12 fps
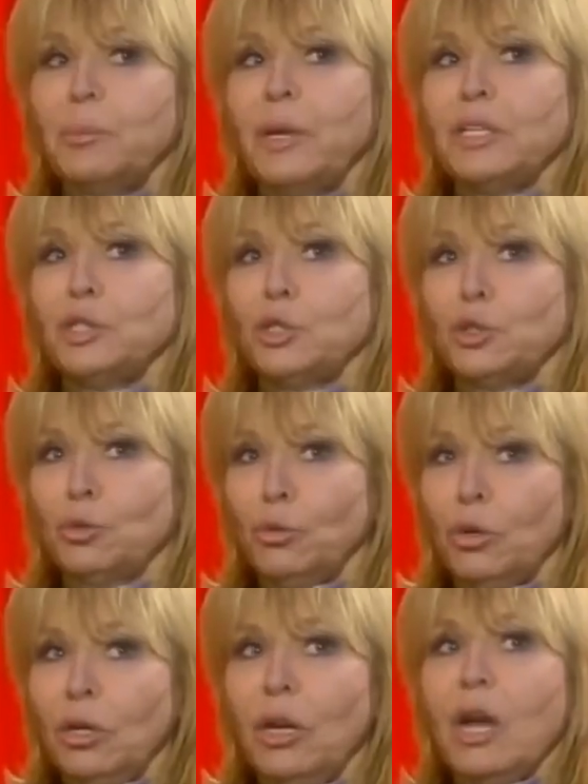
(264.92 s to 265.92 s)
было пять
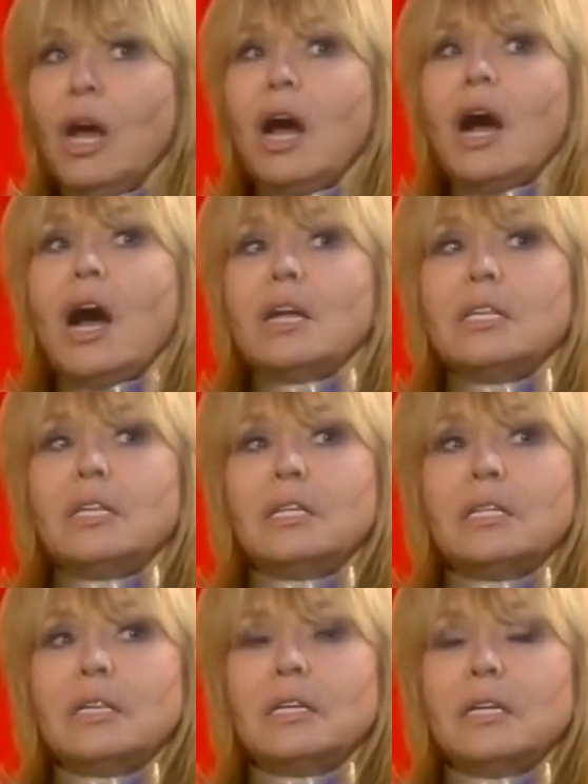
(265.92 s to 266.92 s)
сестер.
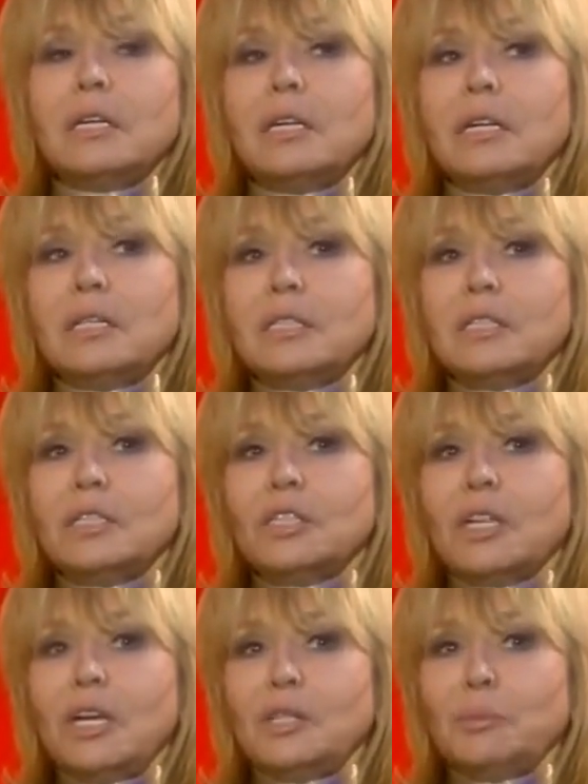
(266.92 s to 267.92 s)
Они э,
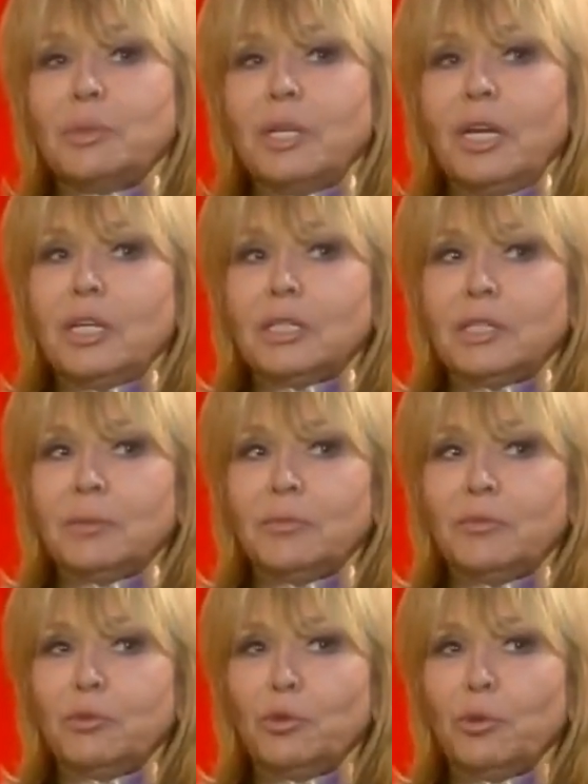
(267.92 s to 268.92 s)
содержались под
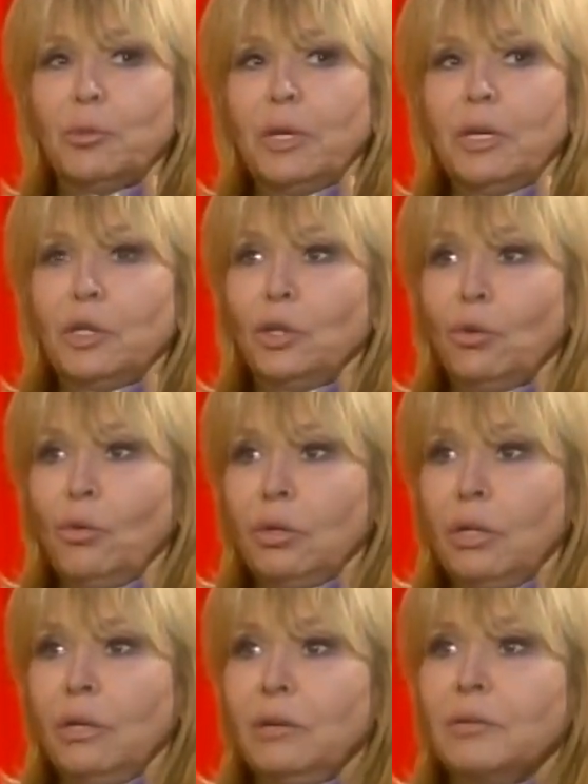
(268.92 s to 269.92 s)
арестом в доме
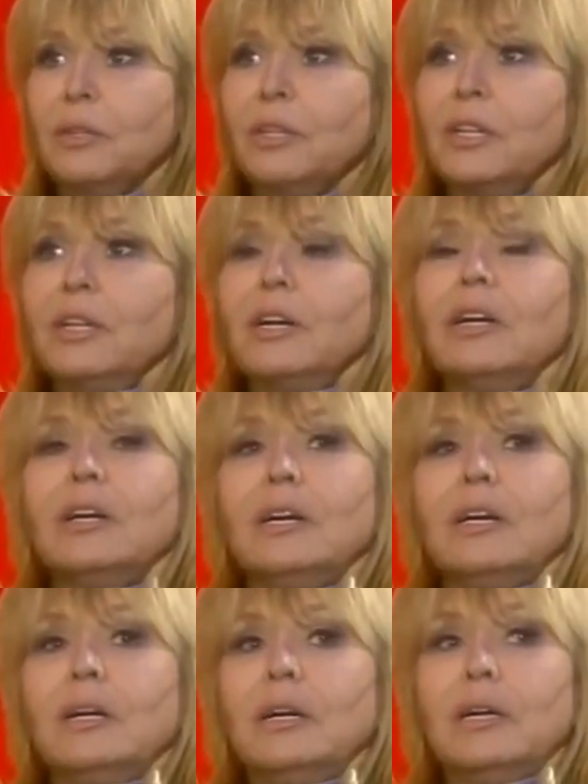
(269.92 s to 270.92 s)
Нерона.
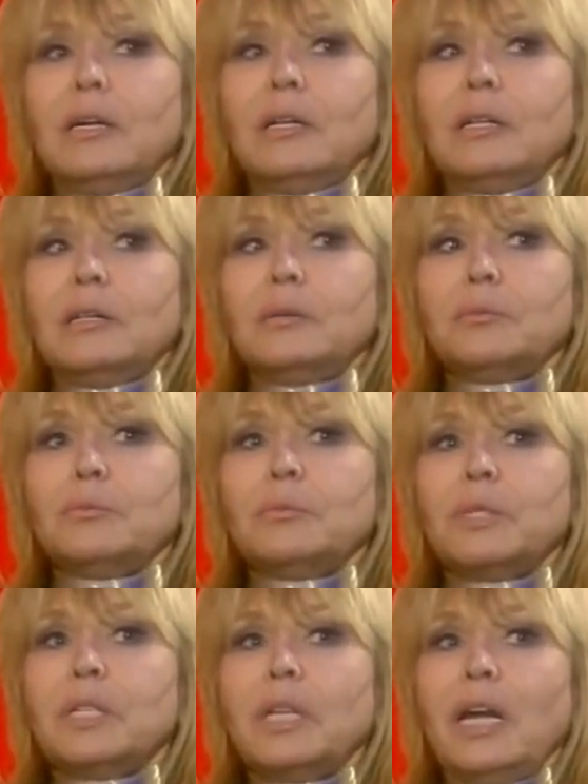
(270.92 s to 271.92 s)
Э,
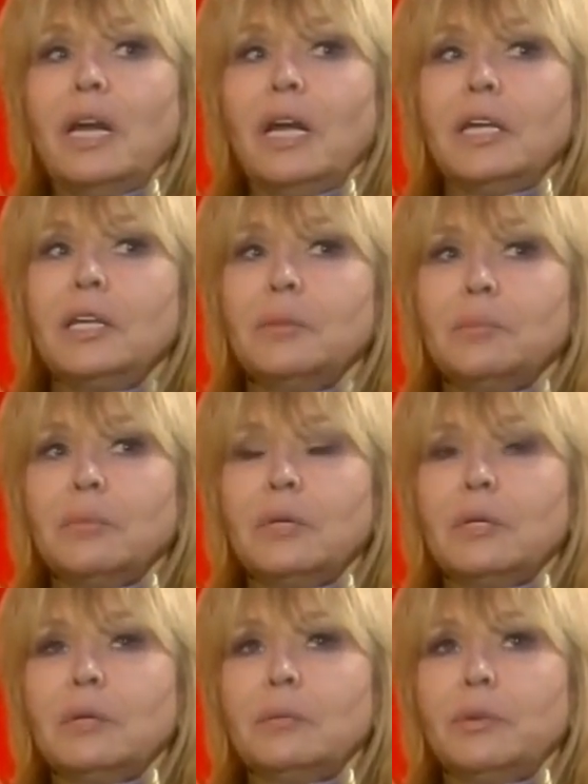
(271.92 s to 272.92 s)
благодаря
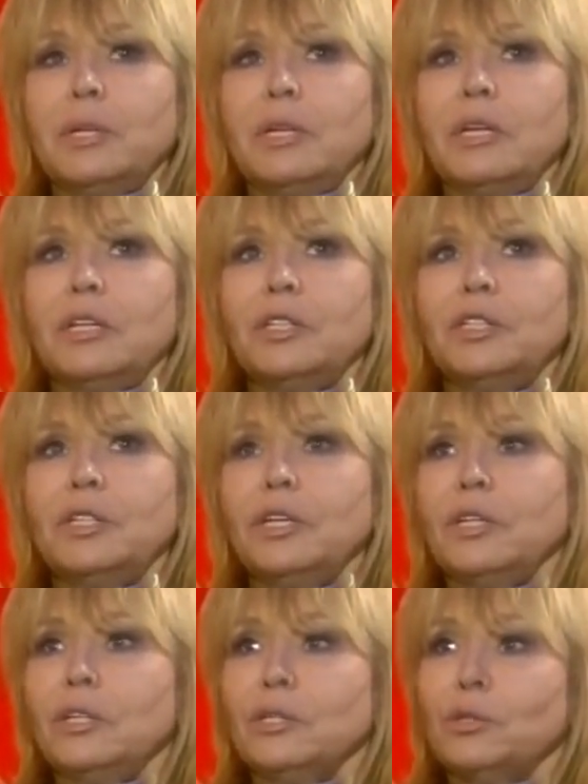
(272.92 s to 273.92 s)
им э, приняли
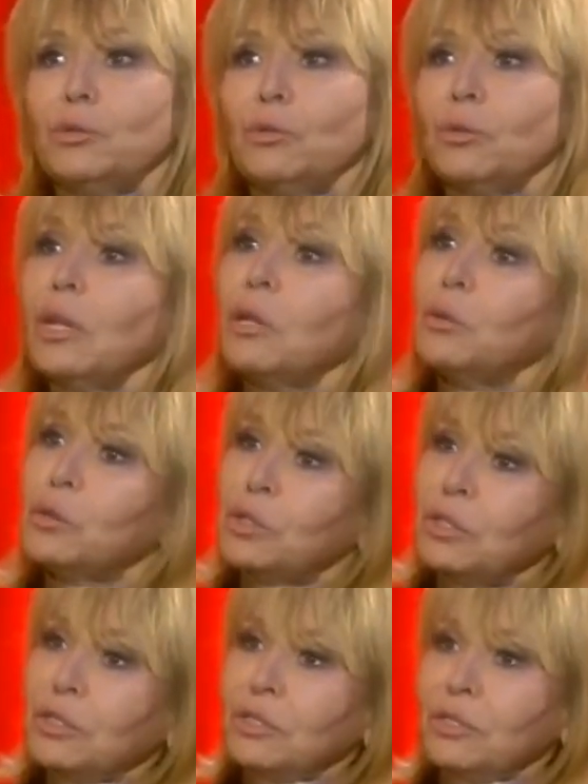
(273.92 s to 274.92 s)
крещение 100
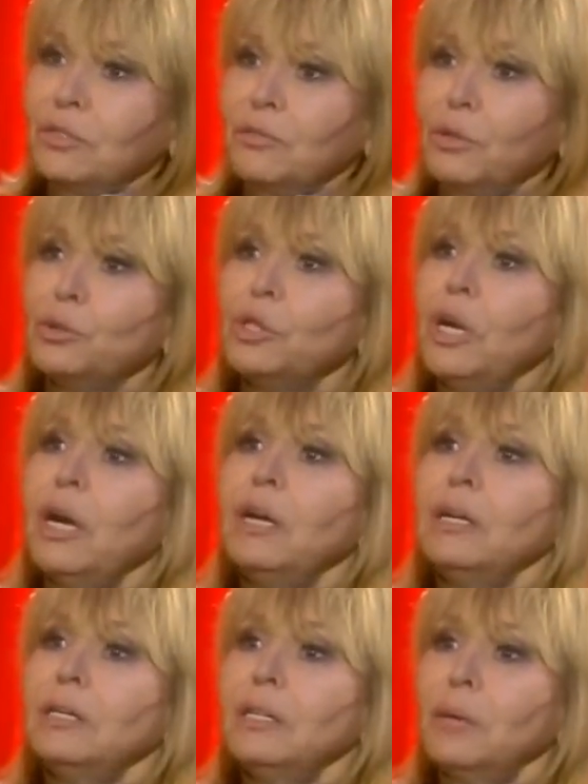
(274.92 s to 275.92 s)
наложниц,
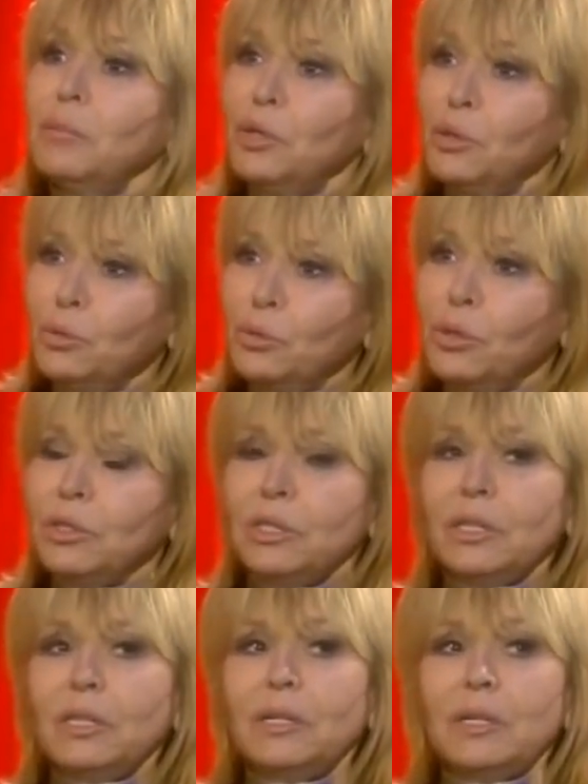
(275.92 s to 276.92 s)
включая Дамнину,
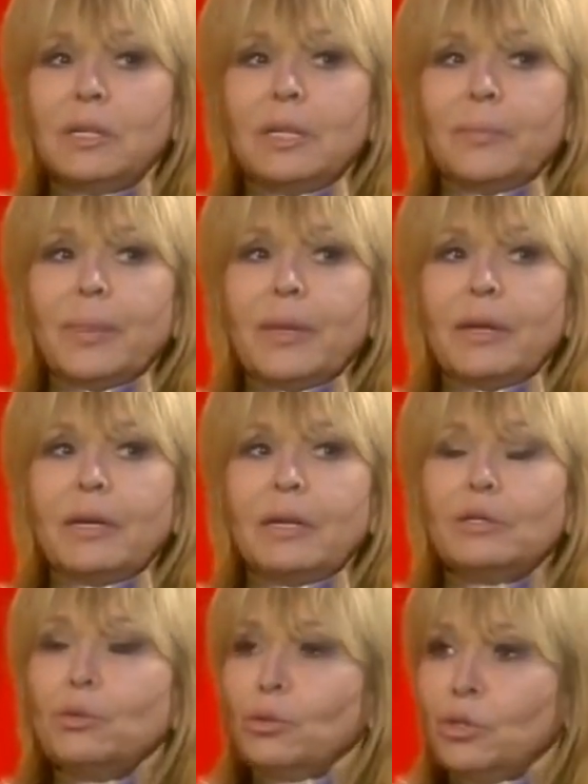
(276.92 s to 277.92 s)
это
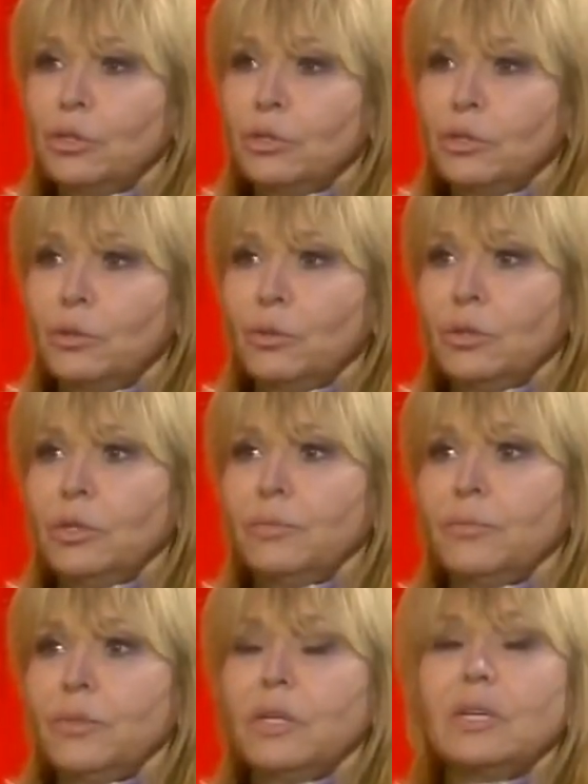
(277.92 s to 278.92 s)
э, дочь Нерона.
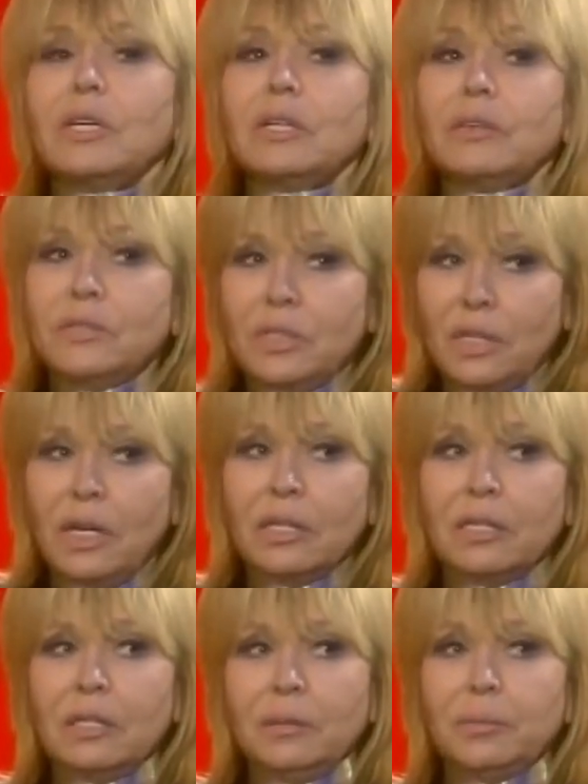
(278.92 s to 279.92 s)
Угу. И все
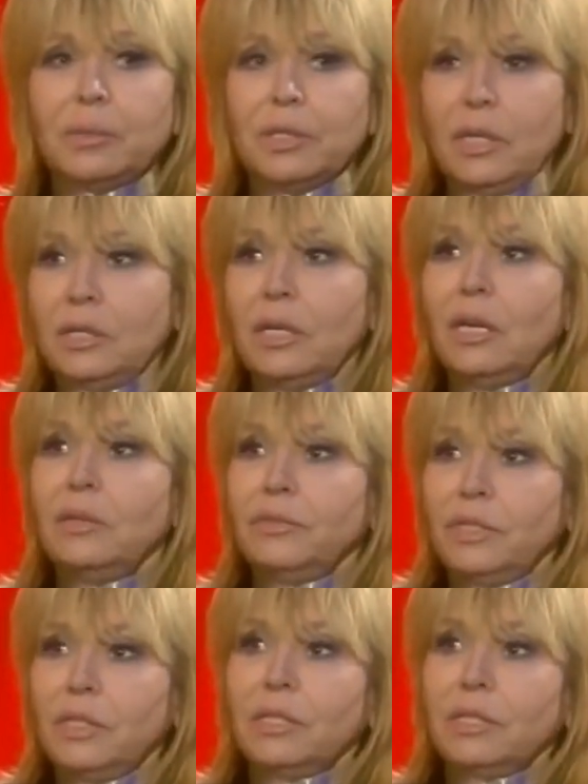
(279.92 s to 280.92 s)
они
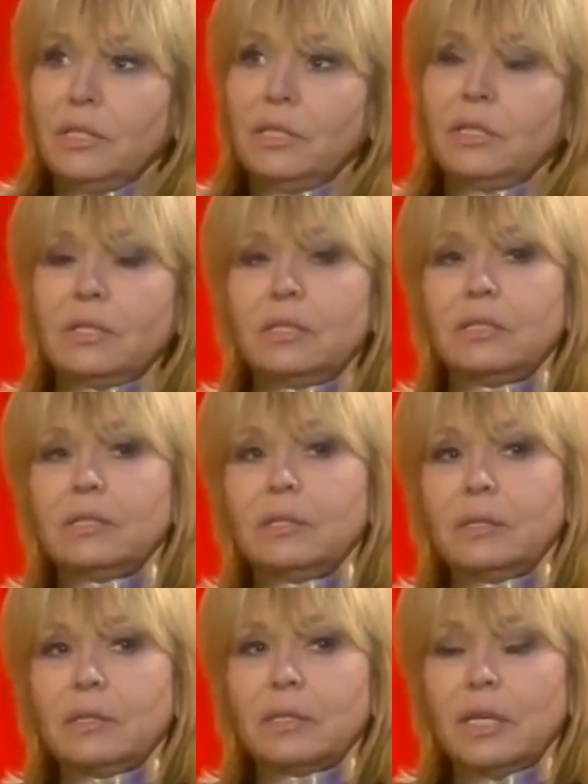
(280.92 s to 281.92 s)
пострадали, всех их
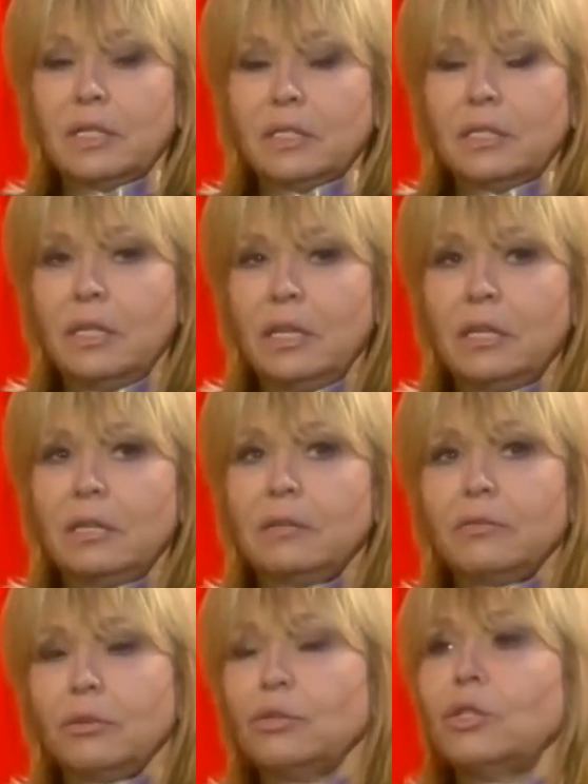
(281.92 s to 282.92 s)
э, казнили,
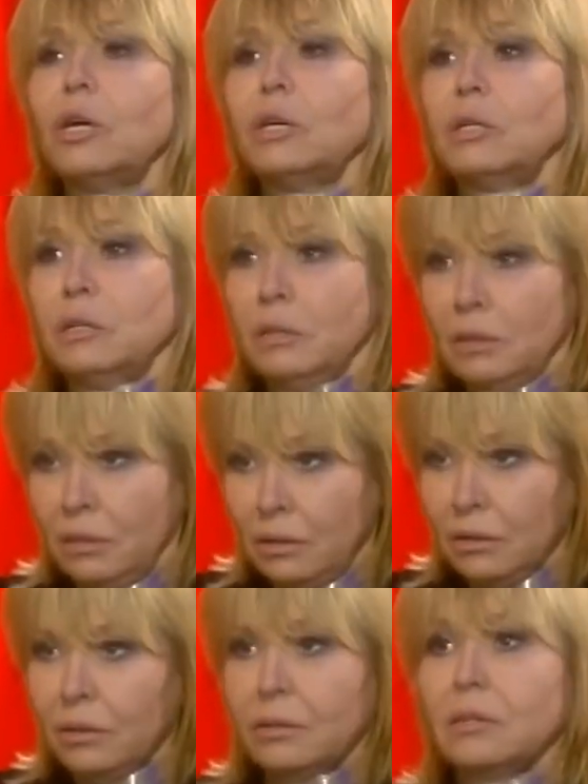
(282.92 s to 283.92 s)
включая
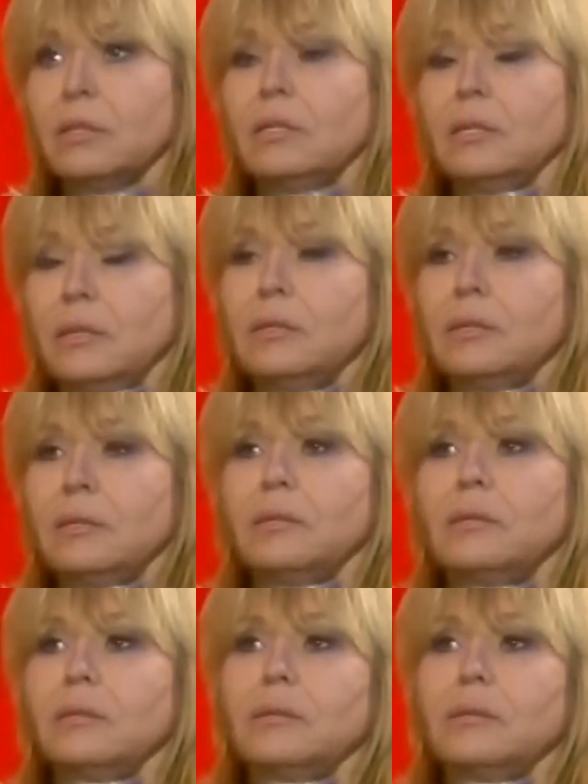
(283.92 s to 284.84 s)
и э,